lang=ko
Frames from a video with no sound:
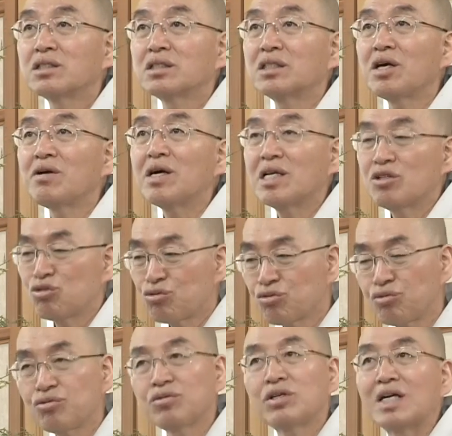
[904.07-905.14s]
생활
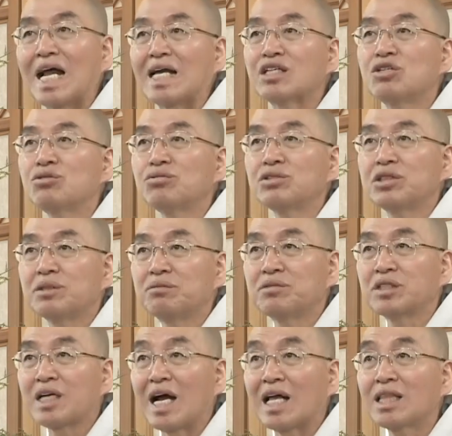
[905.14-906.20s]
수준을 낮추고
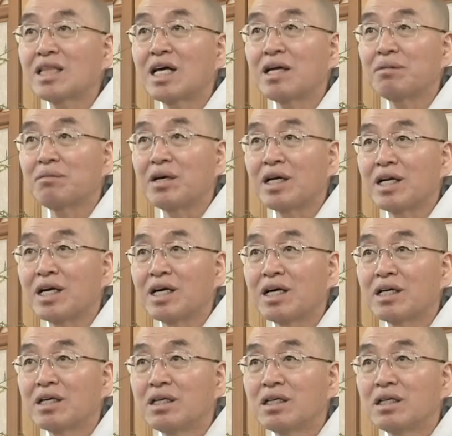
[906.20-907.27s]
싶지가 않다, 이 말이야.
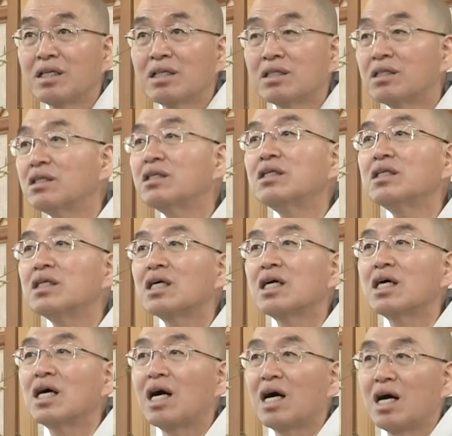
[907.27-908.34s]

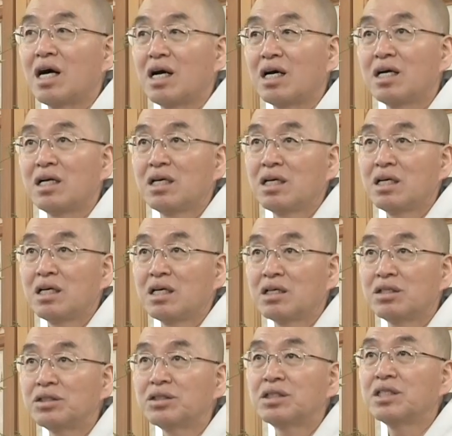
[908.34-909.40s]
그러니까
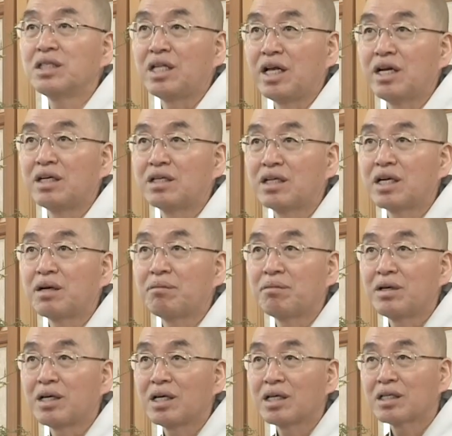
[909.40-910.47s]
걱정이 되는 거란
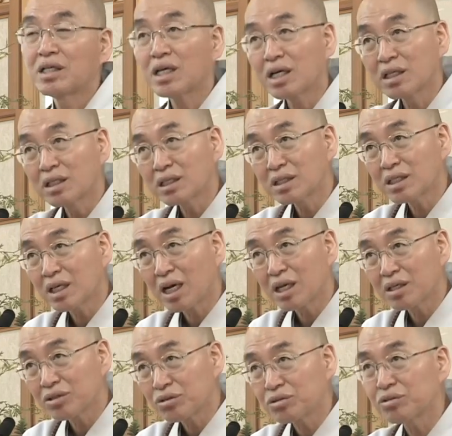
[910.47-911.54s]
말이야. 그러니까
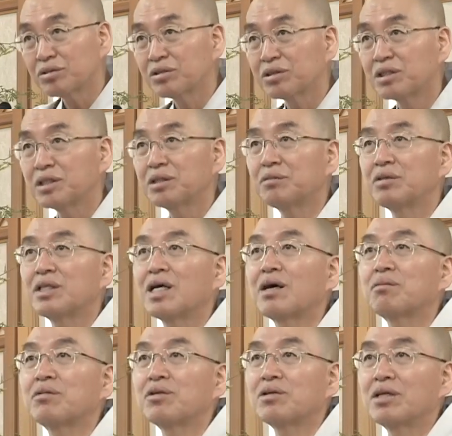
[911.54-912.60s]
걱정하는 수준을 스님이
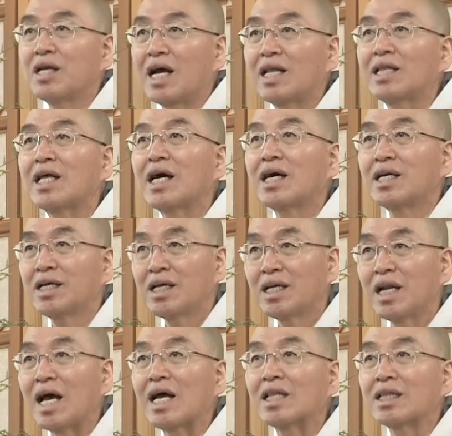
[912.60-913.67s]
딱 볼 때 안 나가는
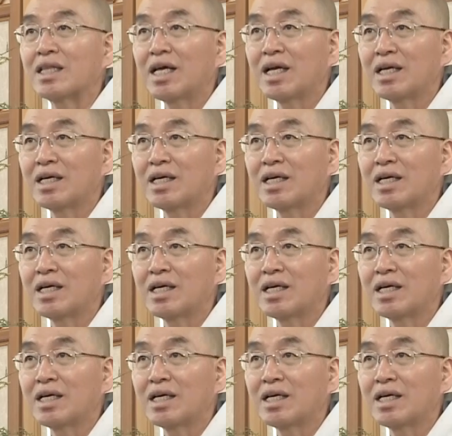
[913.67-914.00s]
게 낫다